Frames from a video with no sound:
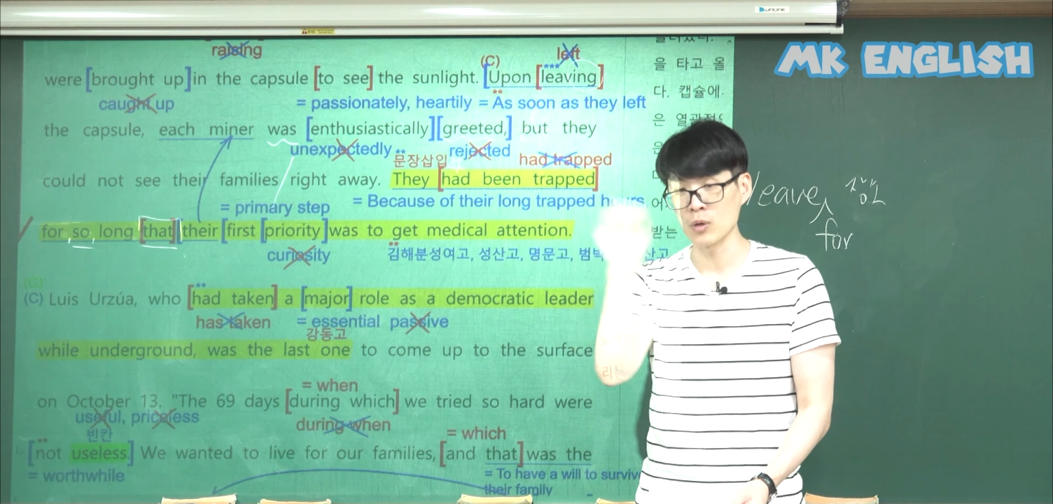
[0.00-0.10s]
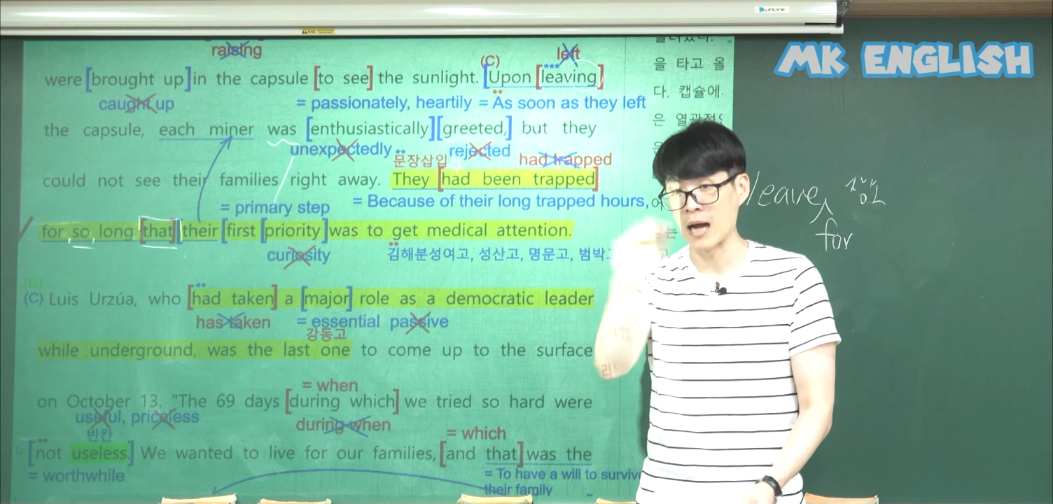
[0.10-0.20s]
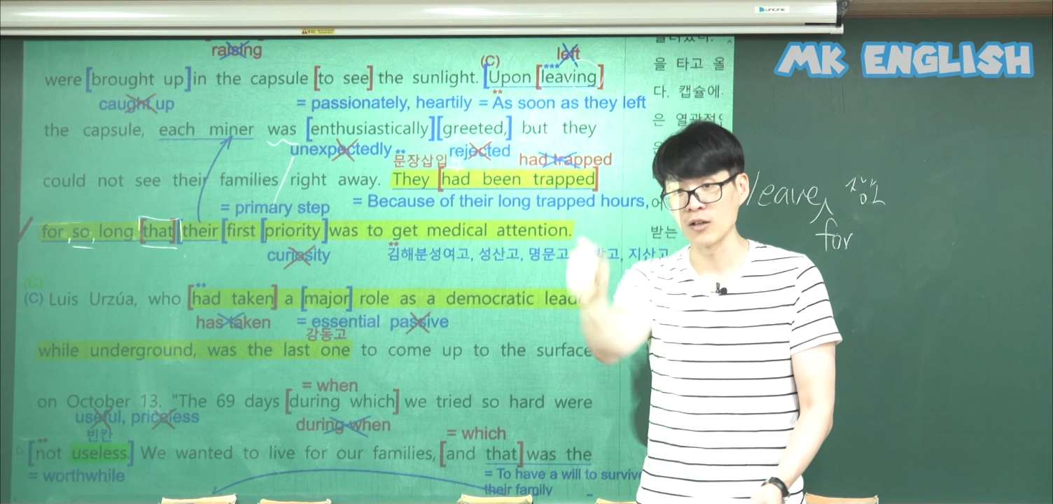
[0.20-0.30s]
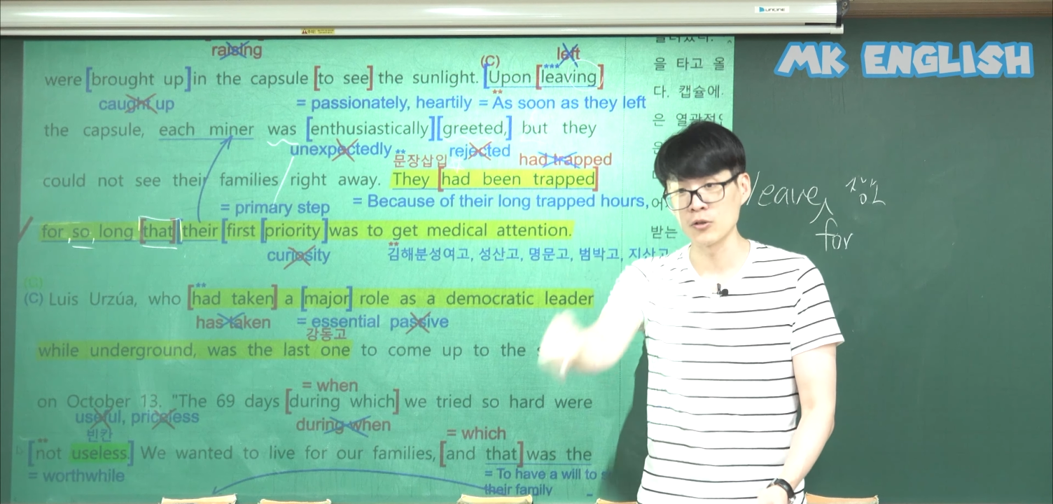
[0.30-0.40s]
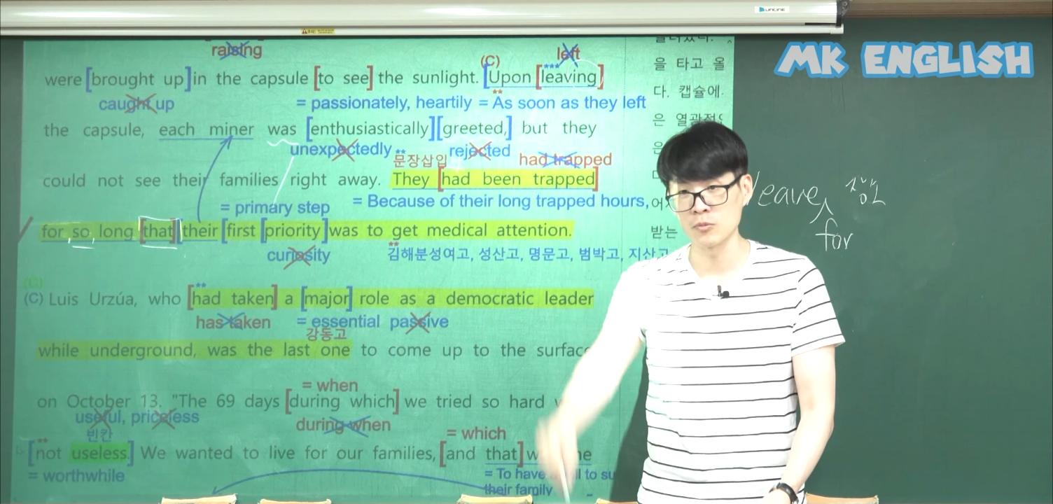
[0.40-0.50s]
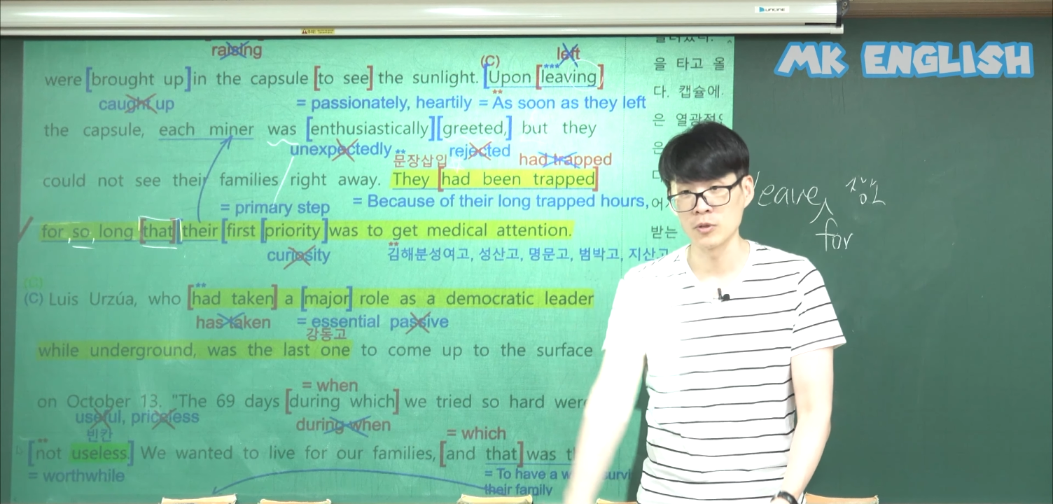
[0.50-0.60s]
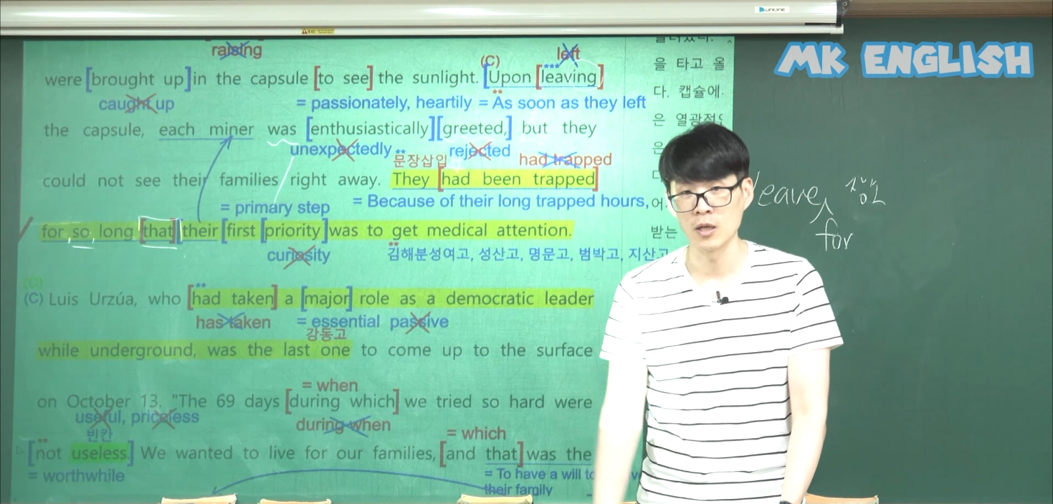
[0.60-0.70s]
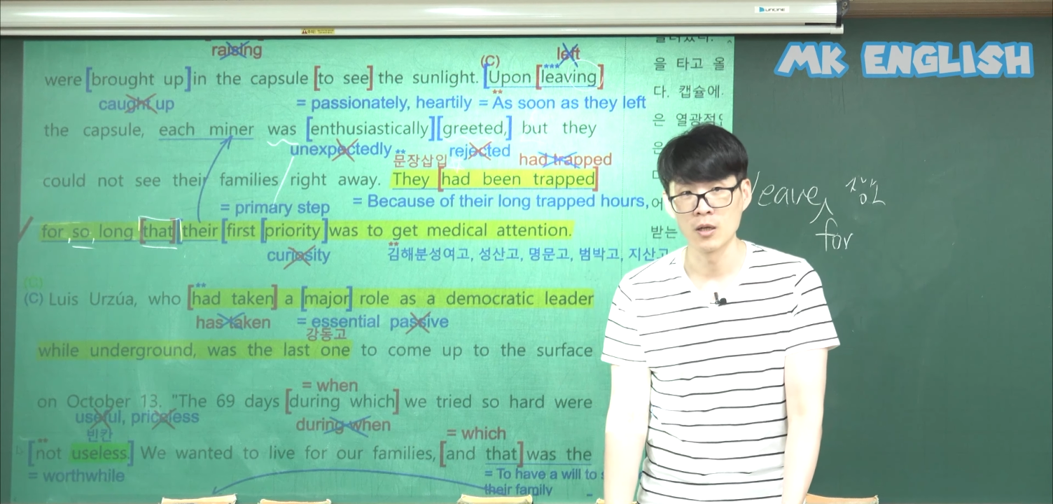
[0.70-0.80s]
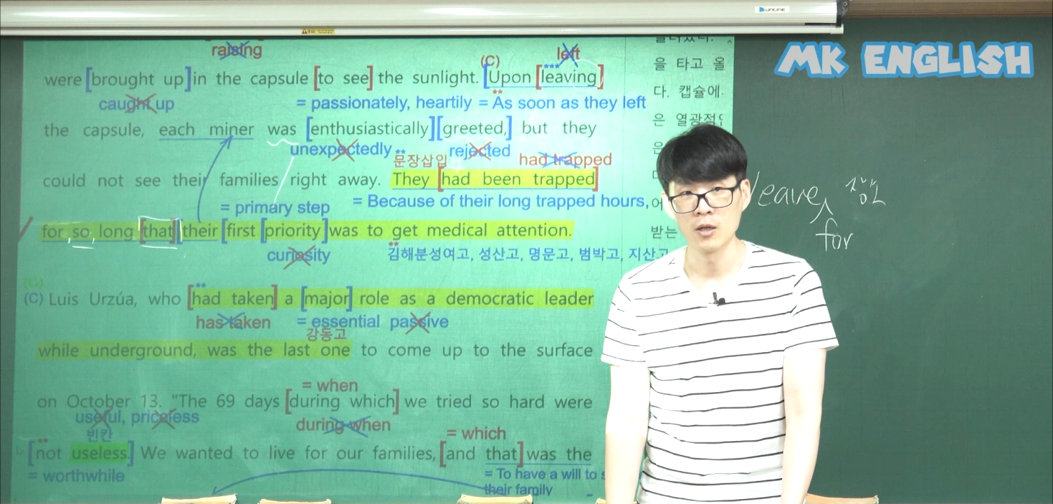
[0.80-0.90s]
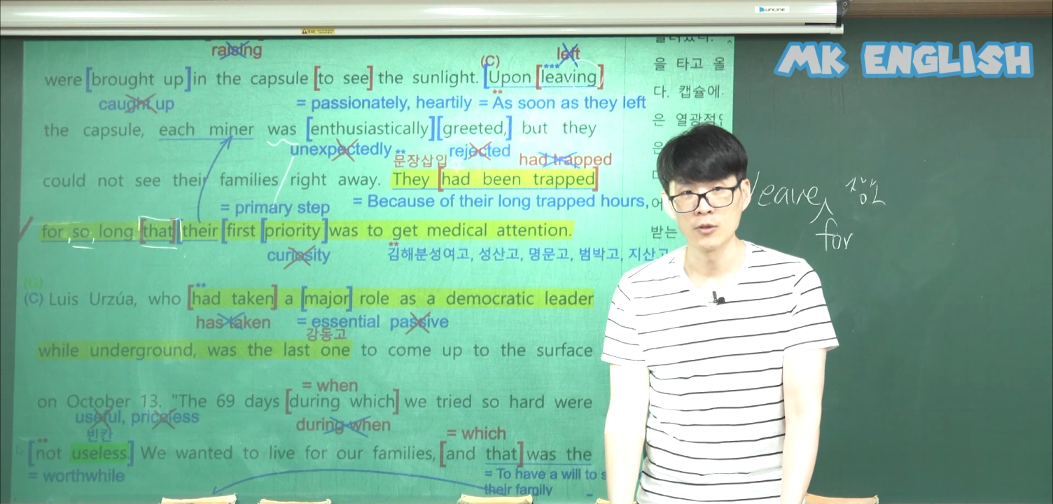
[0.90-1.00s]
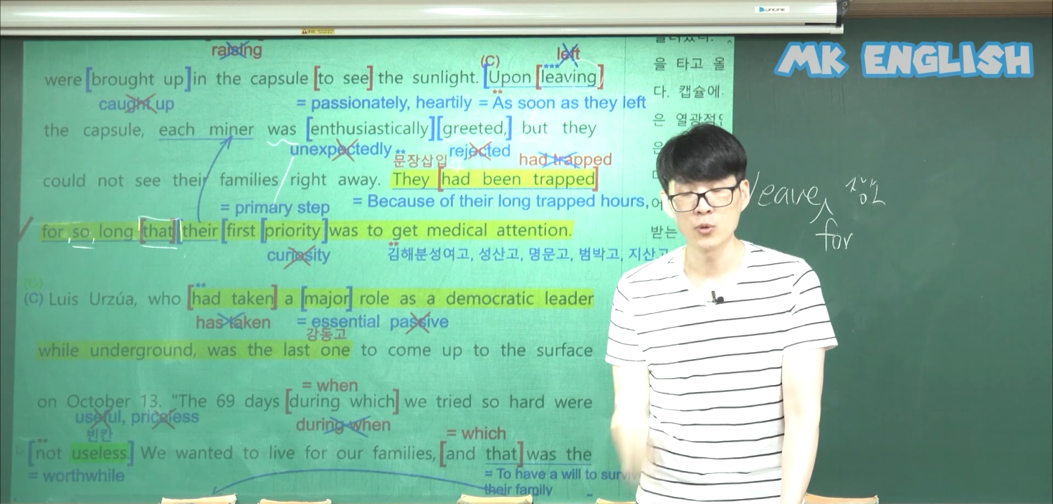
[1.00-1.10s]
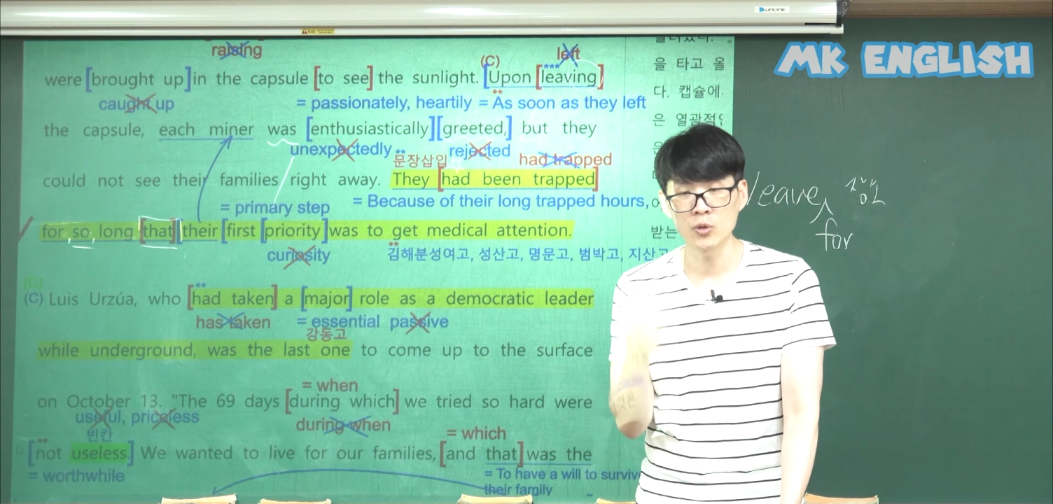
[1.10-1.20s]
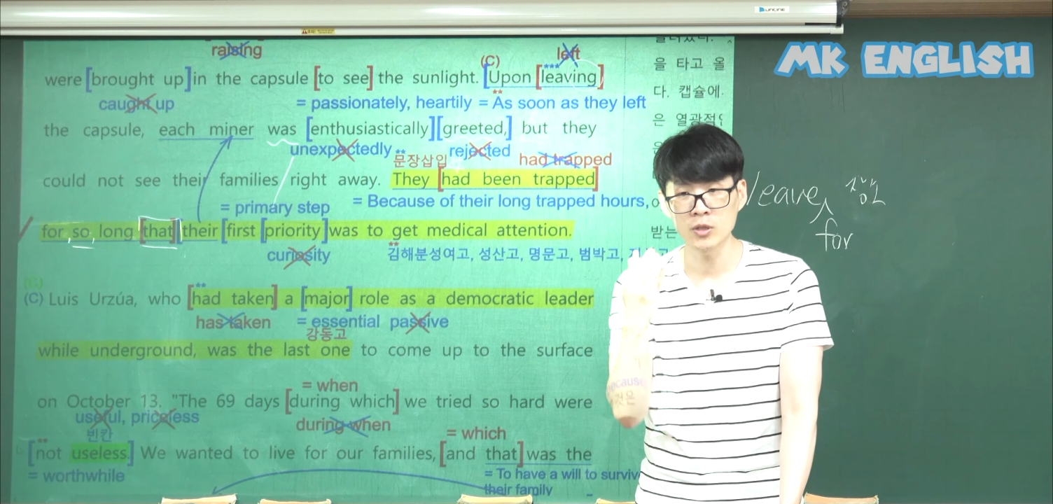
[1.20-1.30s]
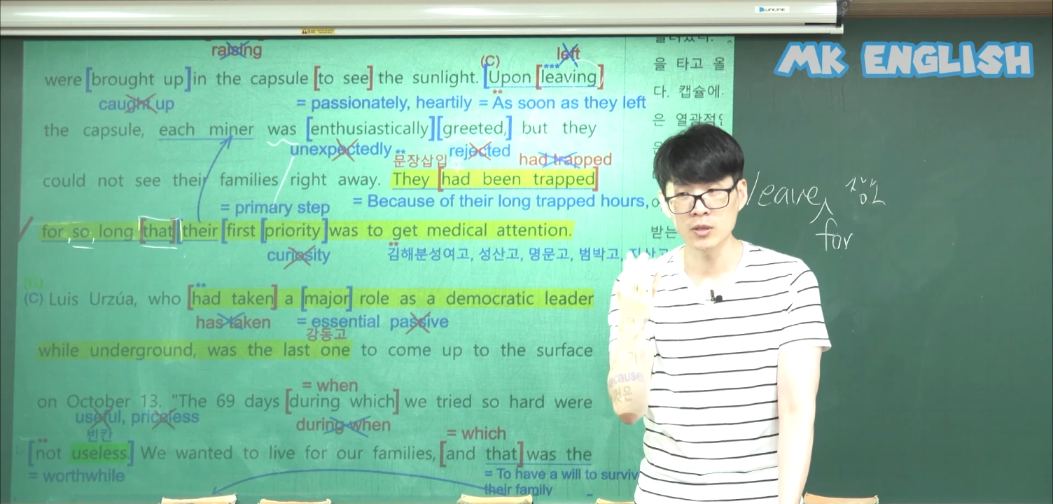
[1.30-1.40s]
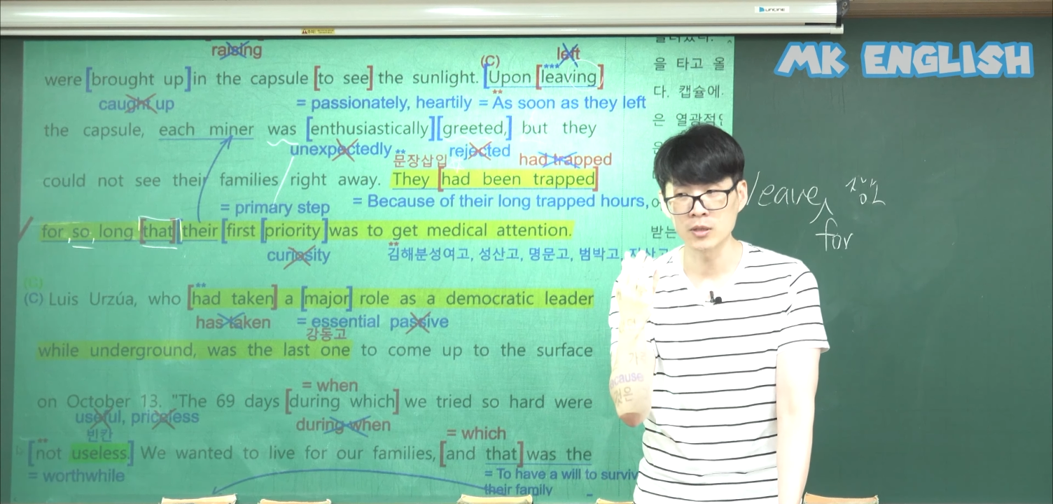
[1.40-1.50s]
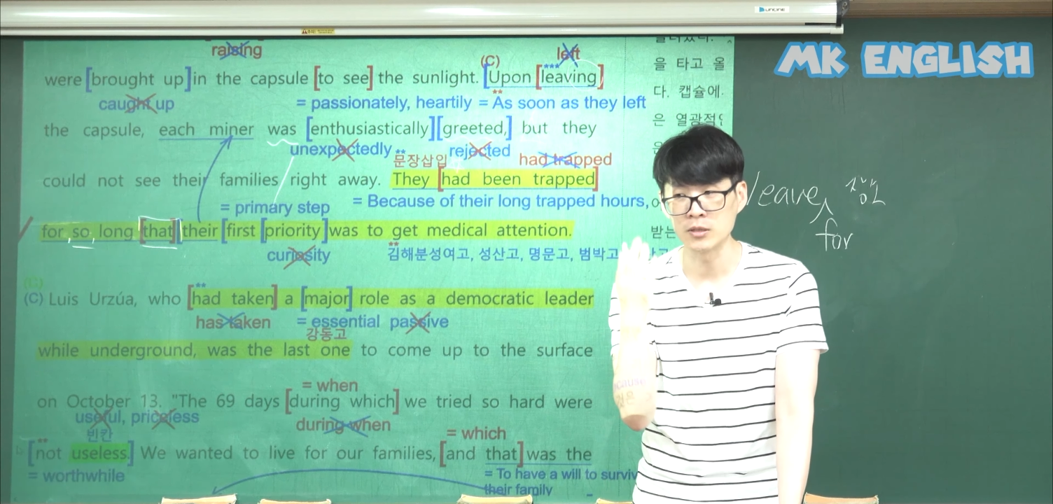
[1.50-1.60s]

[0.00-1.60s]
손 안그려줍니다 손은